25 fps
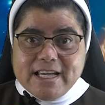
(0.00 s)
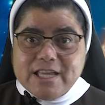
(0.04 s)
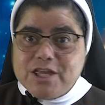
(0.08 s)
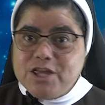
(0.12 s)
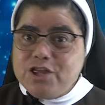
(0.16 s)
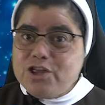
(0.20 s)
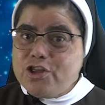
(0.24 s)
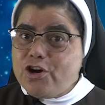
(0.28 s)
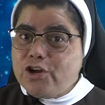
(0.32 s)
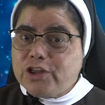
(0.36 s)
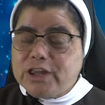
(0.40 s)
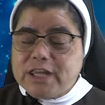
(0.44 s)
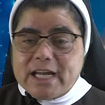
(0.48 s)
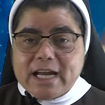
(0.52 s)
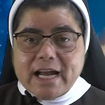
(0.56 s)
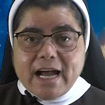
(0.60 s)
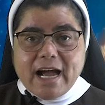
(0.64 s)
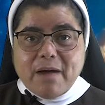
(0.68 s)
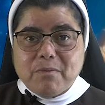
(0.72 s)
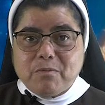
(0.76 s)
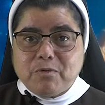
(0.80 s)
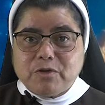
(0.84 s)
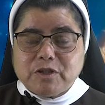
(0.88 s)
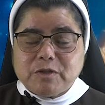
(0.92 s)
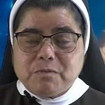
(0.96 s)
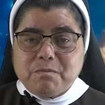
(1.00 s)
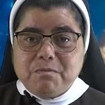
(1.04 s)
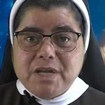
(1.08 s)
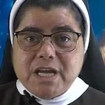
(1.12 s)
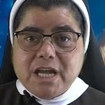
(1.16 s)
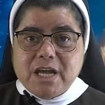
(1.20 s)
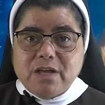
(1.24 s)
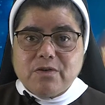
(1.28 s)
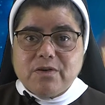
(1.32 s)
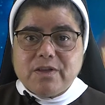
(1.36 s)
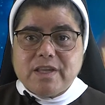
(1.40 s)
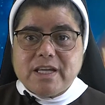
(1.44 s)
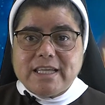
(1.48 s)
No tengamos
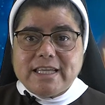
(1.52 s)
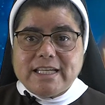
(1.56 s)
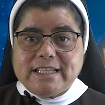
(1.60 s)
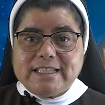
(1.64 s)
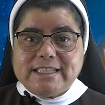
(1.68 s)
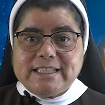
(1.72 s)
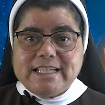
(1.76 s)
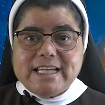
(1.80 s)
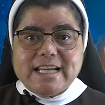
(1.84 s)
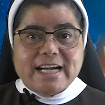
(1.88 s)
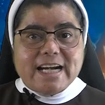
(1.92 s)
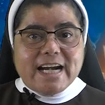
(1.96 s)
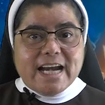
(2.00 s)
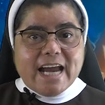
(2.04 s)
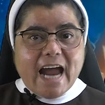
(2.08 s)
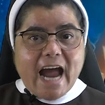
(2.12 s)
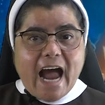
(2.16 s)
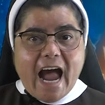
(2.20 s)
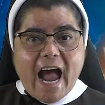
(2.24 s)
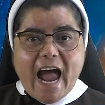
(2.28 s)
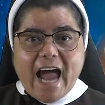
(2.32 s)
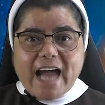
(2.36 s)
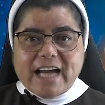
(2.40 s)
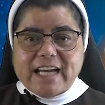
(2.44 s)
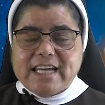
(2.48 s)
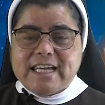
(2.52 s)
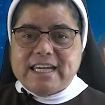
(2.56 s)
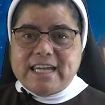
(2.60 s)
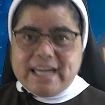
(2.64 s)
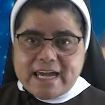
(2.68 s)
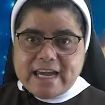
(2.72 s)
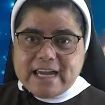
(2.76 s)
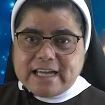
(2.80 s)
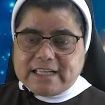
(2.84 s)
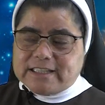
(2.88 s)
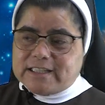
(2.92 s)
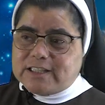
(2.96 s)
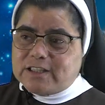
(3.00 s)
miedo de decirle,
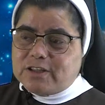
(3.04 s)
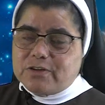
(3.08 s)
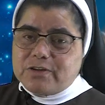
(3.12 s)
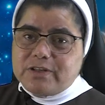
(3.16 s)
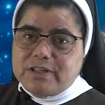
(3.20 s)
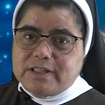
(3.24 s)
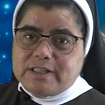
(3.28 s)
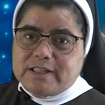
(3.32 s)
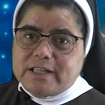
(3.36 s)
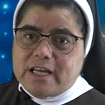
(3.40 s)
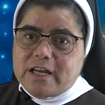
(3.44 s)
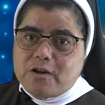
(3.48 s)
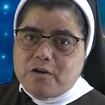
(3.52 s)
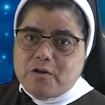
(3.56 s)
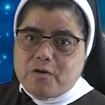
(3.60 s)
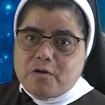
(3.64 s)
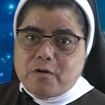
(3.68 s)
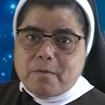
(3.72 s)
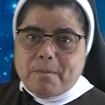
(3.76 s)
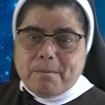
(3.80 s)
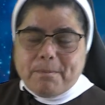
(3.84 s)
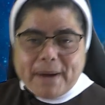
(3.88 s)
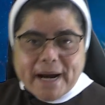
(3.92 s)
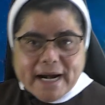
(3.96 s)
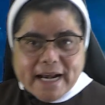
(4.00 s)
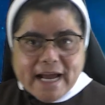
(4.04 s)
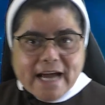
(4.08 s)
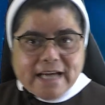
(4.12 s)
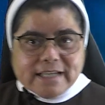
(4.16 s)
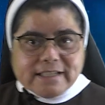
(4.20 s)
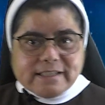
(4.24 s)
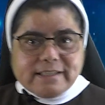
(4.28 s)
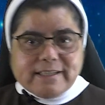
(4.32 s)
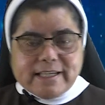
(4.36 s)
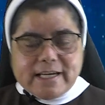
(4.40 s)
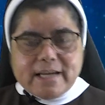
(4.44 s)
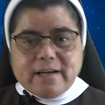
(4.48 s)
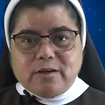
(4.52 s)
aquí estoy Señor para
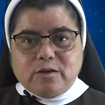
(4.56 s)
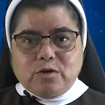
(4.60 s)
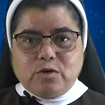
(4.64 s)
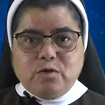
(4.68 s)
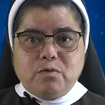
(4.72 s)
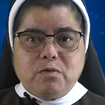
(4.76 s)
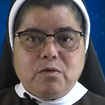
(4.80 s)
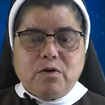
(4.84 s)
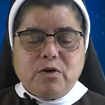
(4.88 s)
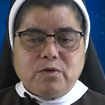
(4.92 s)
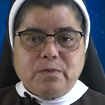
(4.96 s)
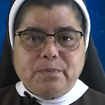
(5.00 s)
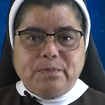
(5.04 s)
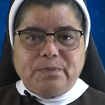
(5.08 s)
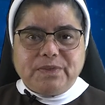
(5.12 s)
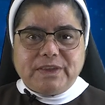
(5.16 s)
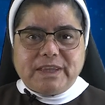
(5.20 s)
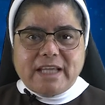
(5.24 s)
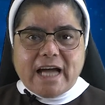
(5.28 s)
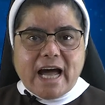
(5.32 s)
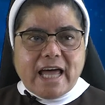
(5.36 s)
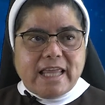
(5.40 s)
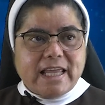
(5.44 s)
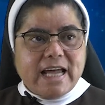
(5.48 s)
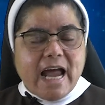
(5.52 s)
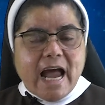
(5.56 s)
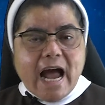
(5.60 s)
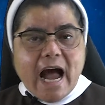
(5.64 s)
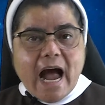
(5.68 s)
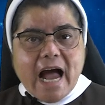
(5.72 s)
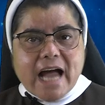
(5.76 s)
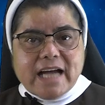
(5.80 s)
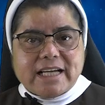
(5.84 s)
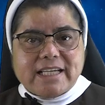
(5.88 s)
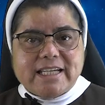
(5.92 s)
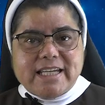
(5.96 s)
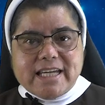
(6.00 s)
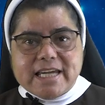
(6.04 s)
hacer tu voluntad,
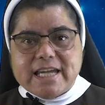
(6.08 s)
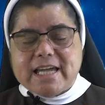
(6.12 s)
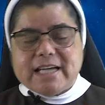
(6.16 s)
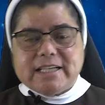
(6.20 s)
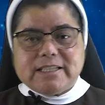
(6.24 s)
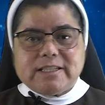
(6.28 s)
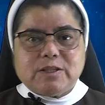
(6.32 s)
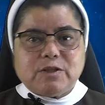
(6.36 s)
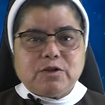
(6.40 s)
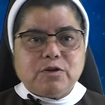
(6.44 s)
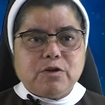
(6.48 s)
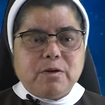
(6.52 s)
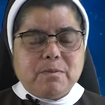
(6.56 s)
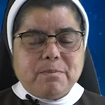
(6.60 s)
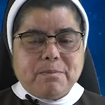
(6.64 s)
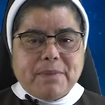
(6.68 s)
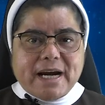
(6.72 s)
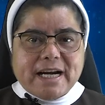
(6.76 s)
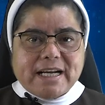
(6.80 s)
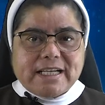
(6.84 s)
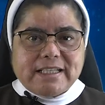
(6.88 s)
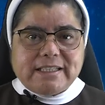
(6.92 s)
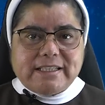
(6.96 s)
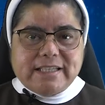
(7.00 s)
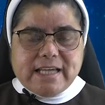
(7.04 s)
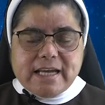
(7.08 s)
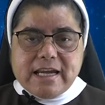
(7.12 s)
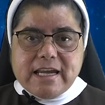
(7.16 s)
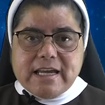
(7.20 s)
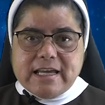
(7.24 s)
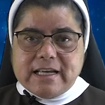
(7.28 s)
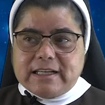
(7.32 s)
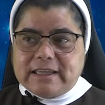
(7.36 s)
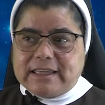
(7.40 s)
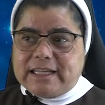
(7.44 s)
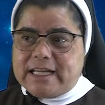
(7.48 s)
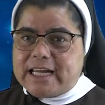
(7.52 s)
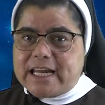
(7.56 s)
aquí estoy para
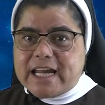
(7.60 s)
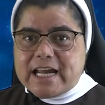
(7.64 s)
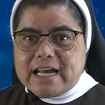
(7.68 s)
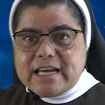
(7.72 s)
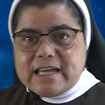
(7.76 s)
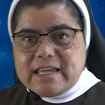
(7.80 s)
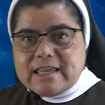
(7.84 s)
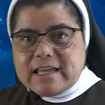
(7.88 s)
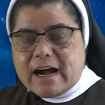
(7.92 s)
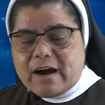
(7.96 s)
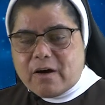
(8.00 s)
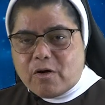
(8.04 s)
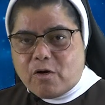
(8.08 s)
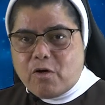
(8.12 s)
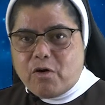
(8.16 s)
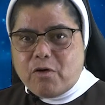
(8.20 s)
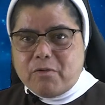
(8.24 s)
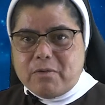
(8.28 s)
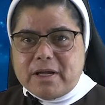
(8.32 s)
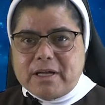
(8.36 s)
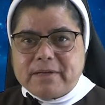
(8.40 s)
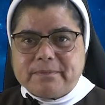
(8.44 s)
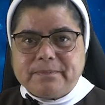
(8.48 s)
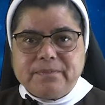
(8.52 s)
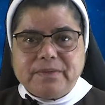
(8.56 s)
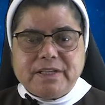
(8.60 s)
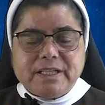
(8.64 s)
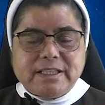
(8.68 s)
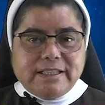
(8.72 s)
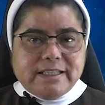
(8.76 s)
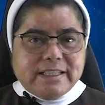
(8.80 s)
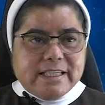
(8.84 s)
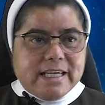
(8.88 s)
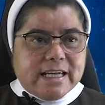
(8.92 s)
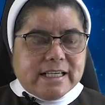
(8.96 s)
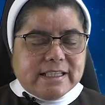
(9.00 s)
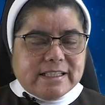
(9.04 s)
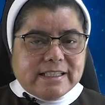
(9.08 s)
seguirte. Querida joven,
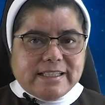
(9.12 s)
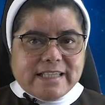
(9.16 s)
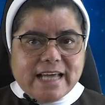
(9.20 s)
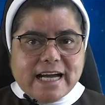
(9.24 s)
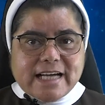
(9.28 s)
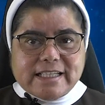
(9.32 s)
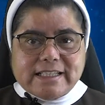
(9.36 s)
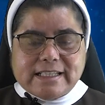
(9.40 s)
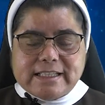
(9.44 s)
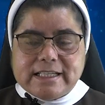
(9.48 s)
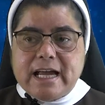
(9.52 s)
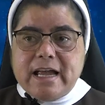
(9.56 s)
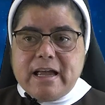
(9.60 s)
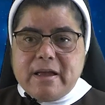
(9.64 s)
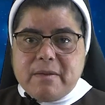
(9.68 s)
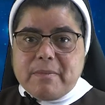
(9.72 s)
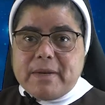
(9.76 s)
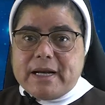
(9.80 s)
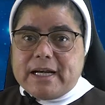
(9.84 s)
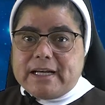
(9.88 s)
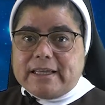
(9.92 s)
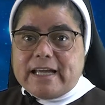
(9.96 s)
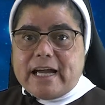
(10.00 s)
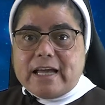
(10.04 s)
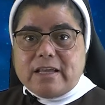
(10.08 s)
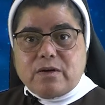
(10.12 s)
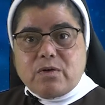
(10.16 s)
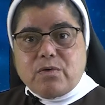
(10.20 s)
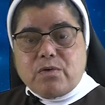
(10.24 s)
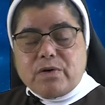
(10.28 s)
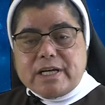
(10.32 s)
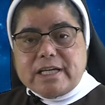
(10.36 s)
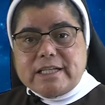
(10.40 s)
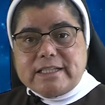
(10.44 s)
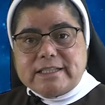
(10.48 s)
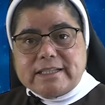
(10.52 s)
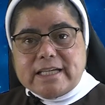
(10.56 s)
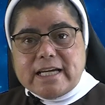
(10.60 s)
si estás, ¿verdad?,
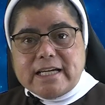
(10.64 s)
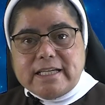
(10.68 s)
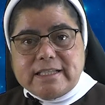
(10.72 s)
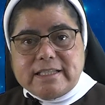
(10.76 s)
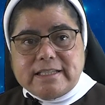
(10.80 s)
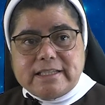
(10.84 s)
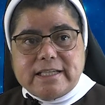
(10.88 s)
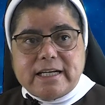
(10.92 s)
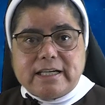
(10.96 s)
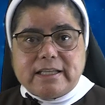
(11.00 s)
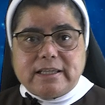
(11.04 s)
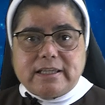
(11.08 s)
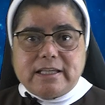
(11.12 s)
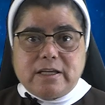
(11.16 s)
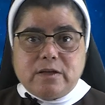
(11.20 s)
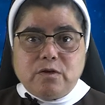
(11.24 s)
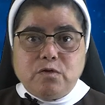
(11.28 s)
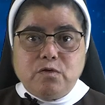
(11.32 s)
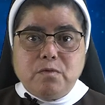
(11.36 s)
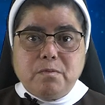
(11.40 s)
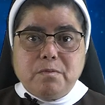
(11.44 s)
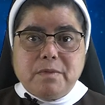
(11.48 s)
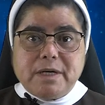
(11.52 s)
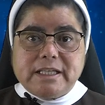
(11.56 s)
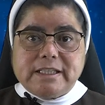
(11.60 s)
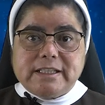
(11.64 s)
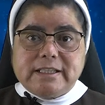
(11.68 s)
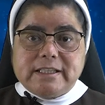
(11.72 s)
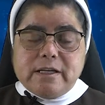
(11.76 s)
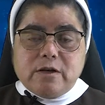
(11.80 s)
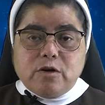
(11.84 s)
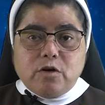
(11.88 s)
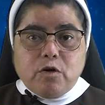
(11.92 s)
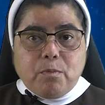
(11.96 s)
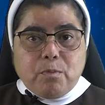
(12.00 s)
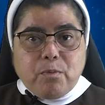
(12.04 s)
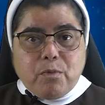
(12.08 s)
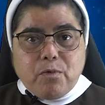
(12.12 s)
con esa incertidumbre, si
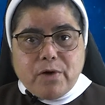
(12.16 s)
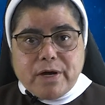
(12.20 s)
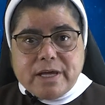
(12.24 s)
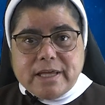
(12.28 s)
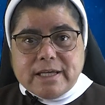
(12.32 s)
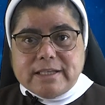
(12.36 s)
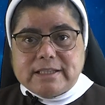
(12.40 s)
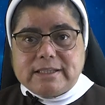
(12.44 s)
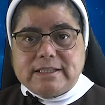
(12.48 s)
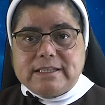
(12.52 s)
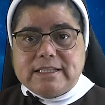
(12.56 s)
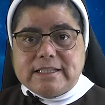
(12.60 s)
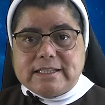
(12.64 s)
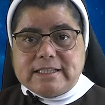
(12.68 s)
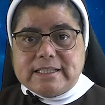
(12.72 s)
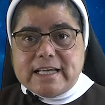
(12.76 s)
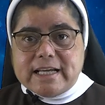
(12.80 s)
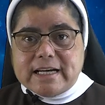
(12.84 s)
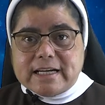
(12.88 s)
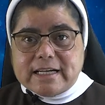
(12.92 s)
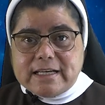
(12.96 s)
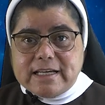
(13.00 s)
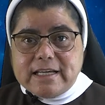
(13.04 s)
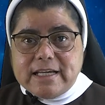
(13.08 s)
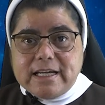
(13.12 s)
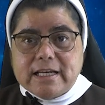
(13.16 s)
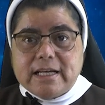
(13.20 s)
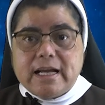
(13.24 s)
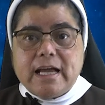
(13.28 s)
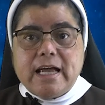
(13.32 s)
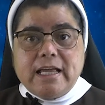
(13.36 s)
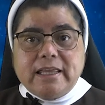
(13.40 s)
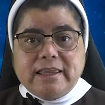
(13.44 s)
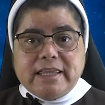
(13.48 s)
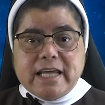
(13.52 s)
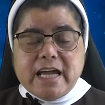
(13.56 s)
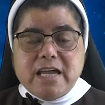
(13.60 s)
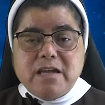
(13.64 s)
no puedes discernir,
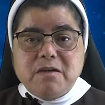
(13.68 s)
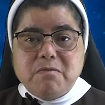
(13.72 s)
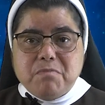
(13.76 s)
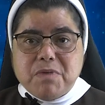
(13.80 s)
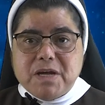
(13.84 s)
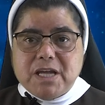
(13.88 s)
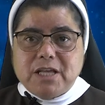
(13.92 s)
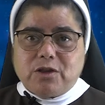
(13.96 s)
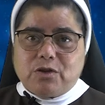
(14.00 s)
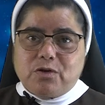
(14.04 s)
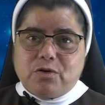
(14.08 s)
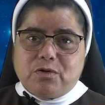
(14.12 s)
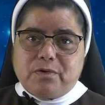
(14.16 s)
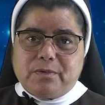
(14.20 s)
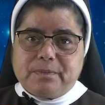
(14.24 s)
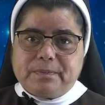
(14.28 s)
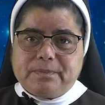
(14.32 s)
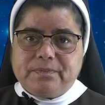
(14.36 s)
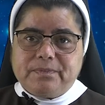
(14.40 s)
te invito